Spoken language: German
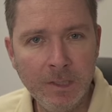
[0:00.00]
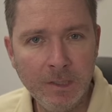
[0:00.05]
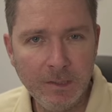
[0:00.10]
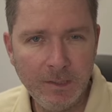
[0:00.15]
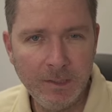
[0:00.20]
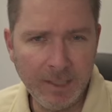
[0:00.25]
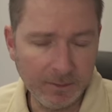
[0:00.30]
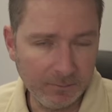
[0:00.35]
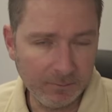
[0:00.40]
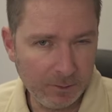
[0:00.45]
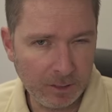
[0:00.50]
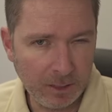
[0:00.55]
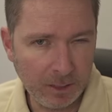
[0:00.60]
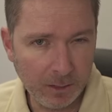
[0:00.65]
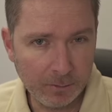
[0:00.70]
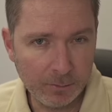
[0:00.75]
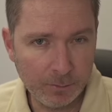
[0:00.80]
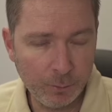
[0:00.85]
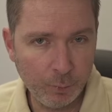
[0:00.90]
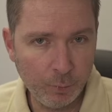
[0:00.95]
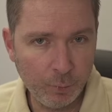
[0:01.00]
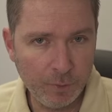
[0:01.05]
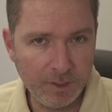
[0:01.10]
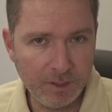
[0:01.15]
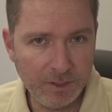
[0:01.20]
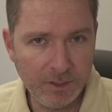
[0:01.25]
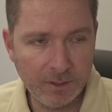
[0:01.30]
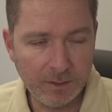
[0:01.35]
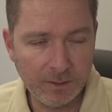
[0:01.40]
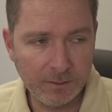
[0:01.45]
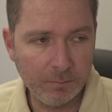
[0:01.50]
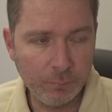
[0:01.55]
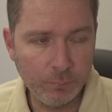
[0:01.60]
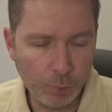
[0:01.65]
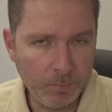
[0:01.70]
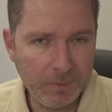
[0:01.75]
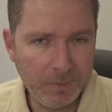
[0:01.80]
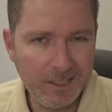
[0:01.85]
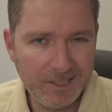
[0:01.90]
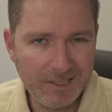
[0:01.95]
Die Angeklagte und ihr
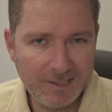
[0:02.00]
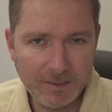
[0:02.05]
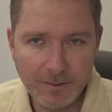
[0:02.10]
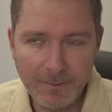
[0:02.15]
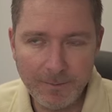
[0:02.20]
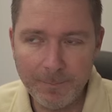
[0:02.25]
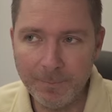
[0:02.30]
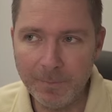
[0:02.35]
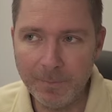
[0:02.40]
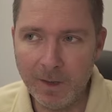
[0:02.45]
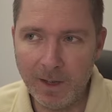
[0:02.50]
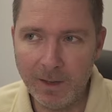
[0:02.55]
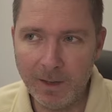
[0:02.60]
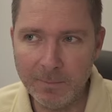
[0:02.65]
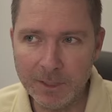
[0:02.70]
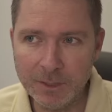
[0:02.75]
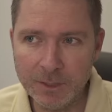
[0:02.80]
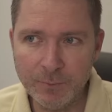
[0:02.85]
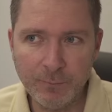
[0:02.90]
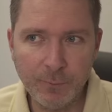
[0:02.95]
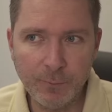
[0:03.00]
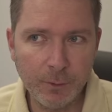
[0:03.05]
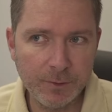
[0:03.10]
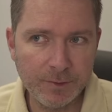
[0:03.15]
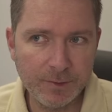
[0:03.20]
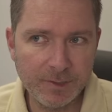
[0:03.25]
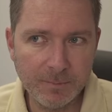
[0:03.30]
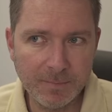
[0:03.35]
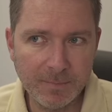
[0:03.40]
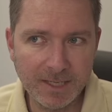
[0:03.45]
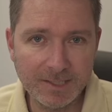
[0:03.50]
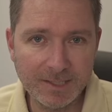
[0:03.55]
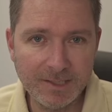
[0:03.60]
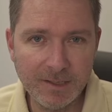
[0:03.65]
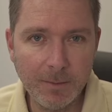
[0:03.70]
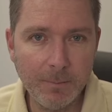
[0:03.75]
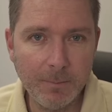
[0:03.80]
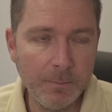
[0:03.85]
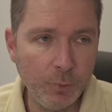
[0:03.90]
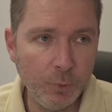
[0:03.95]
Komplize haben also Folgendes gemacht. Sie
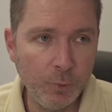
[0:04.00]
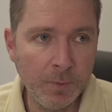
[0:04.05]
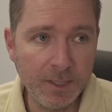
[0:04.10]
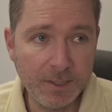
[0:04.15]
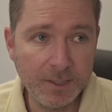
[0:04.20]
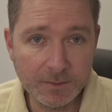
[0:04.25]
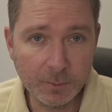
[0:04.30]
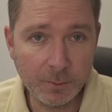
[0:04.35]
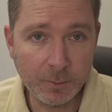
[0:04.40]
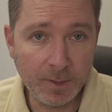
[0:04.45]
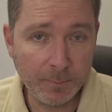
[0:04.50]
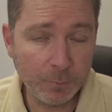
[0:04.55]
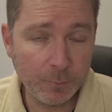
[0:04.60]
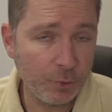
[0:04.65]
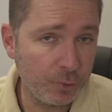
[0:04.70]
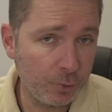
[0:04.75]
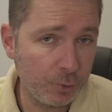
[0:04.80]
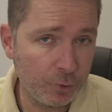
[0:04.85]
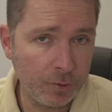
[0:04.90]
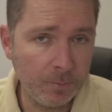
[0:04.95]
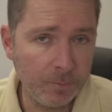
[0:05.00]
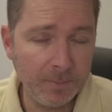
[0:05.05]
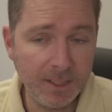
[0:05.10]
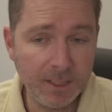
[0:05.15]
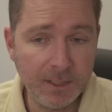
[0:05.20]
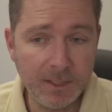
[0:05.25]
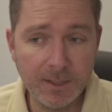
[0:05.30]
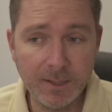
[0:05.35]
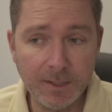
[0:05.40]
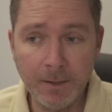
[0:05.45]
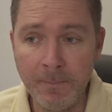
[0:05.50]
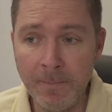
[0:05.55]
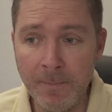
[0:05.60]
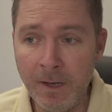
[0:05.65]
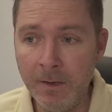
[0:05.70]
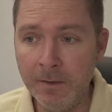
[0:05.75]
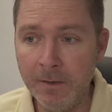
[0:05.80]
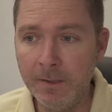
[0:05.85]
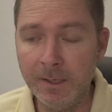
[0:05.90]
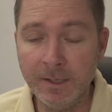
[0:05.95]
haben über Instagram und Social Media
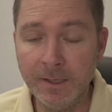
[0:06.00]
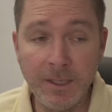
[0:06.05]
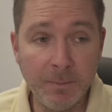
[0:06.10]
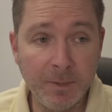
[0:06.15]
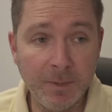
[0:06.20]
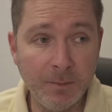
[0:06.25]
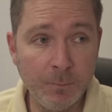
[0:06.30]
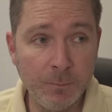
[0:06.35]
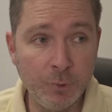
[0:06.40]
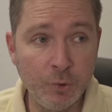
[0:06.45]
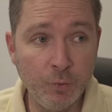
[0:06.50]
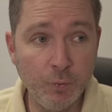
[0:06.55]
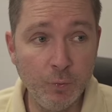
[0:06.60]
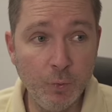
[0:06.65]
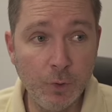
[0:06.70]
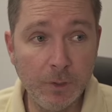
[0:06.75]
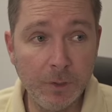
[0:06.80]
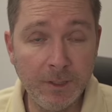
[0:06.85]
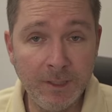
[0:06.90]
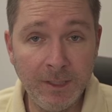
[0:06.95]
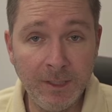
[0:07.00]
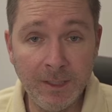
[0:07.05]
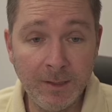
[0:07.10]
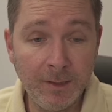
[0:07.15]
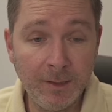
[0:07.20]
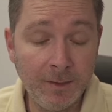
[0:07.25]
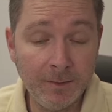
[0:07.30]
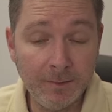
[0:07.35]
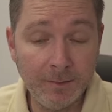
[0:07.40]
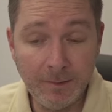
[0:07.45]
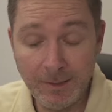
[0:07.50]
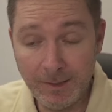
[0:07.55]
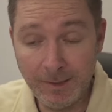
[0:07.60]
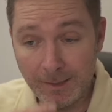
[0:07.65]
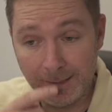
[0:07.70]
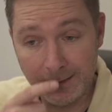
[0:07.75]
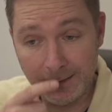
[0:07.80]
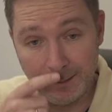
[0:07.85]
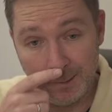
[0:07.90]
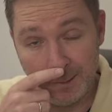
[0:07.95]
nach jemandem gesucht, der
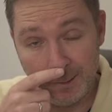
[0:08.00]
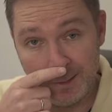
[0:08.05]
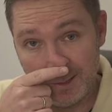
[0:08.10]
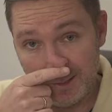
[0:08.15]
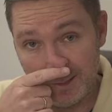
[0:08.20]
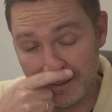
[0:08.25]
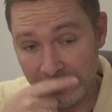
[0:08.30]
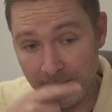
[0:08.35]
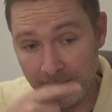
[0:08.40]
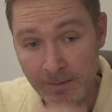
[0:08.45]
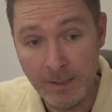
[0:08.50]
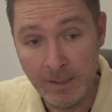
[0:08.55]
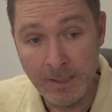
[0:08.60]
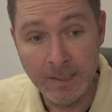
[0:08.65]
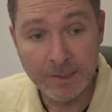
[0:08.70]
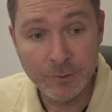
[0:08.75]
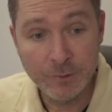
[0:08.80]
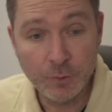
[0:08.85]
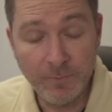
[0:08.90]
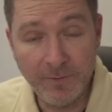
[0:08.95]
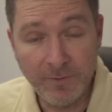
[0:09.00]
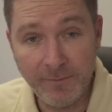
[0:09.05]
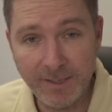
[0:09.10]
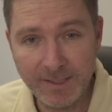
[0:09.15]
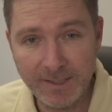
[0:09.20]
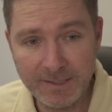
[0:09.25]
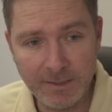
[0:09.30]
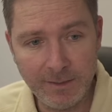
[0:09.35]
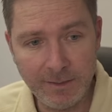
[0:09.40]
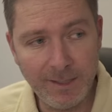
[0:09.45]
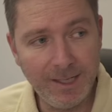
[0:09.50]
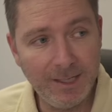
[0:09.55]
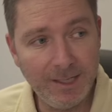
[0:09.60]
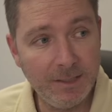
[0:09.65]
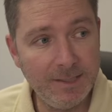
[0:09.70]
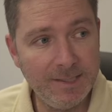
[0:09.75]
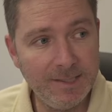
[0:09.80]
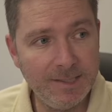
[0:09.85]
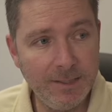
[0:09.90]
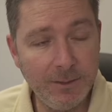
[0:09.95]
der Angeklagten zum Verwechseln
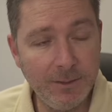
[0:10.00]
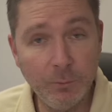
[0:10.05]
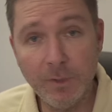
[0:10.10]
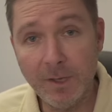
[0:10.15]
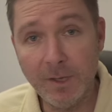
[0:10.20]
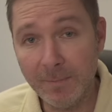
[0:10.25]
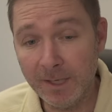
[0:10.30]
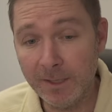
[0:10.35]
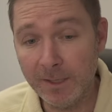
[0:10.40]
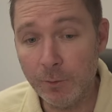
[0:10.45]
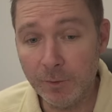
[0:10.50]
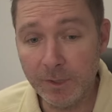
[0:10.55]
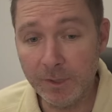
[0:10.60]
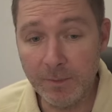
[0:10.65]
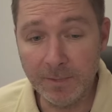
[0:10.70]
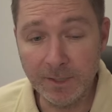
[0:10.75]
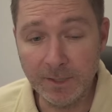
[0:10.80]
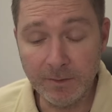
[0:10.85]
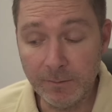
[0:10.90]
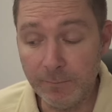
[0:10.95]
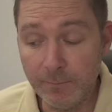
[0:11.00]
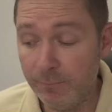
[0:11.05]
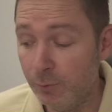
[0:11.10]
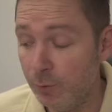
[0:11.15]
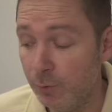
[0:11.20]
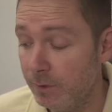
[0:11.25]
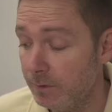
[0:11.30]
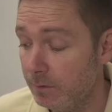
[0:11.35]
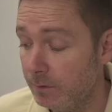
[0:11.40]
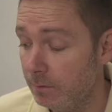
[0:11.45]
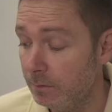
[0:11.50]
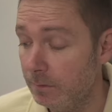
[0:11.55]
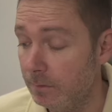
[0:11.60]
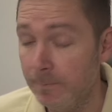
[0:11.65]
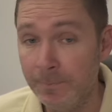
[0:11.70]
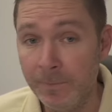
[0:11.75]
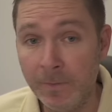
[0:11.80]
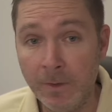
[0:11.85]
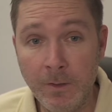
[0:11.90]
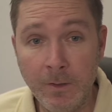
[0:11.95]
ähnlich sieht und haben dann auch jemanden gefunden,
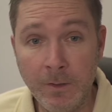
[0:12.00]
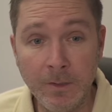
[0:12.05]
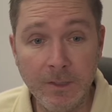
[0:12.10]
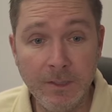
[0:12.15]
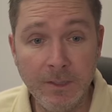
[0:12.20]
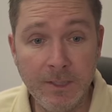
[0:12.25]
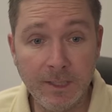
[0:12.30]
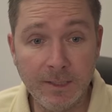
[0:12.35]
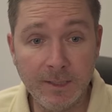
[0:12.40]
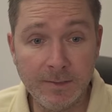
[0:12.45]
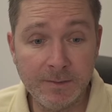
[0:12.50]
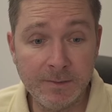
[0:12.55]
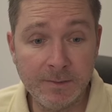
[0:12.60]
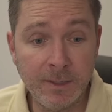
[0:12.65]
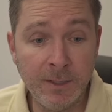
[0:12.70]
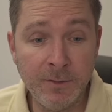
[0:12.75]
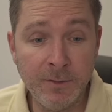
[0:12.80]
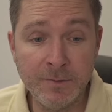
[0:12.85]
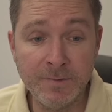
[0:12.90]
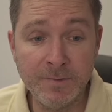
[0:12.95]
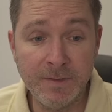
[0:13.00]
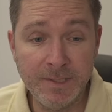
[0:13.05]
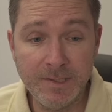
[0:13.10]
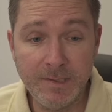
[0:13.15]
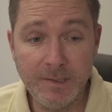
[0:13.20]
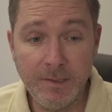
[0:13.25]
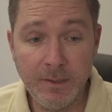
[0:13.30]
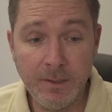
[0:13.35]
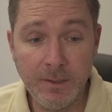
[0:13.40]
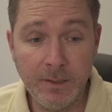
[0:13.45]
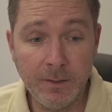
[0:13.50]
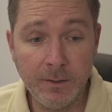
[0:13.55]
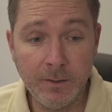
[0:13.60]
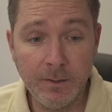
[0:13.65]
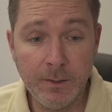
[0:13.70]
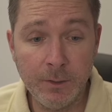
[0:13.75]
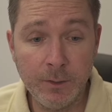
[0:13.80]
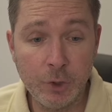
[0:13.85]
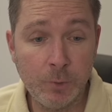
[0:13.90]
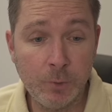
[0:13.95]
das
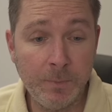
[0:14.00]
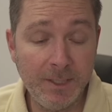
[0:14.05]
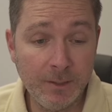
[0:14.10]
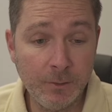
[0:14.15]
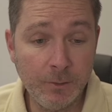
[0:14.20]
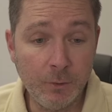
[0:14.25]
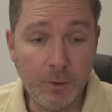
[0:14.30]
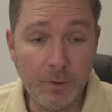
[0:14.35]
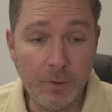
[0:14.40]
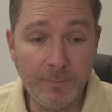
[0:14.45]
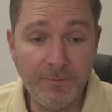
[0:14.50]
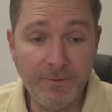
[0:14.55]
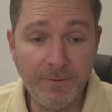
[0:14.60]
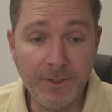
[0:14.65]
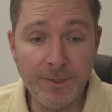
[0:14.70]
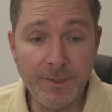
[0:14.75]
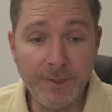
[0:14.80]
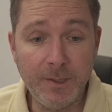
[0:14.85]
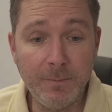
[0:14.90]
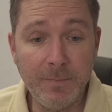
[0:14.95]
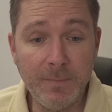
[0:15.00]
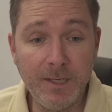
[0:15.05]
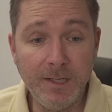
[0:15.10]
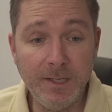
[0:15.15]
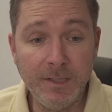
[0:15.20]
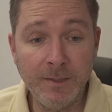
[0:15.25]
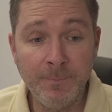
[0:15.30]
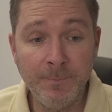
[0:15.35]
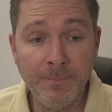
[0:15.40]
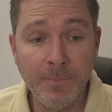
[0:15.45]
23-jährige spätere Opfer nämlich.